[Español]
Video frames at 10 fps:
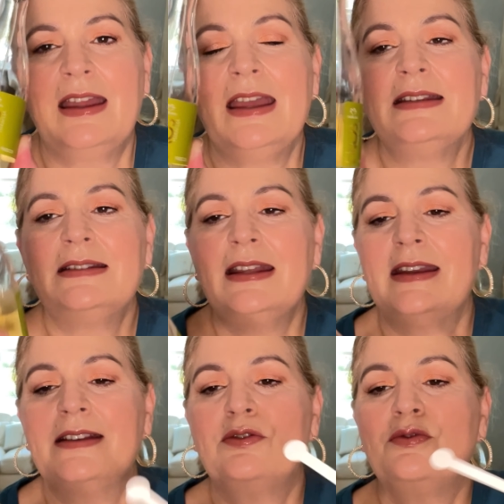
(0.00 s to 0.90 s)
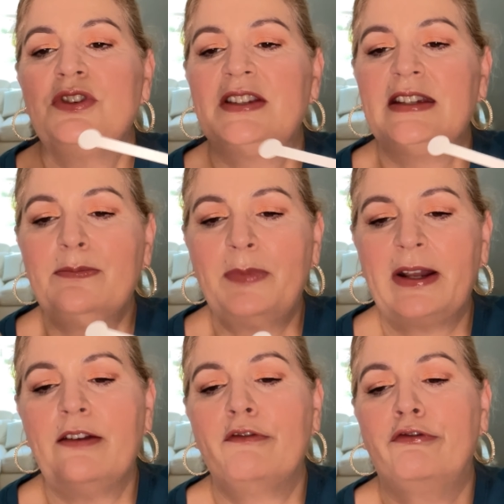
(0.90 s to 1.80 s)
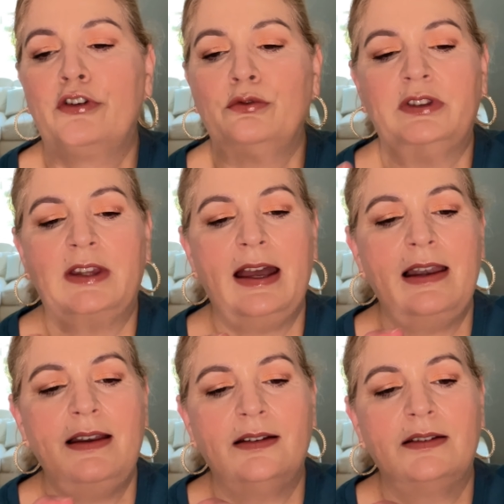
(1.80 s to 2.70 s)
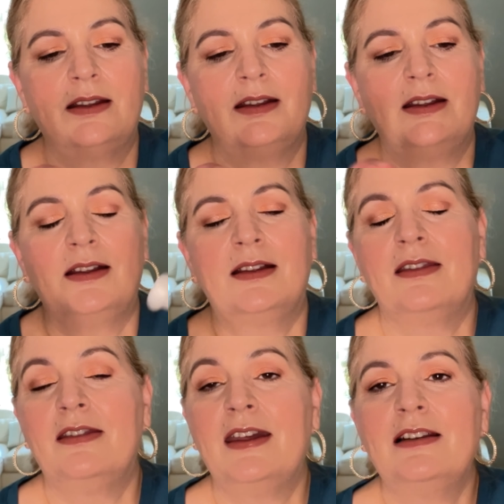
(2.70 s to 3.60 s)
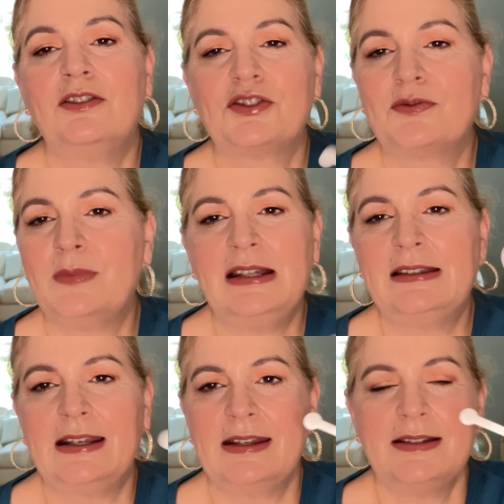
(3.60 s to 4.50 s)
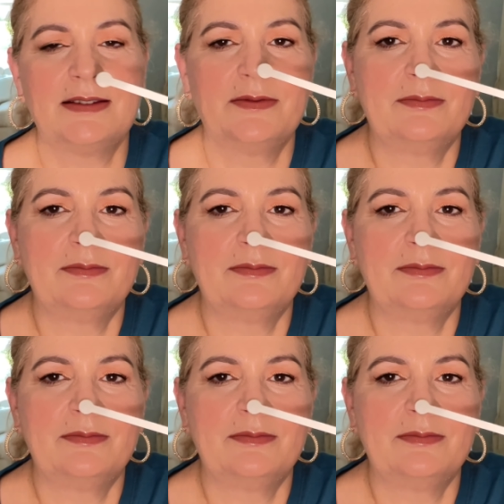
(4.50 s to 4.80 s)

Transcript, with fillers: Este es un chipre frutal del 2003.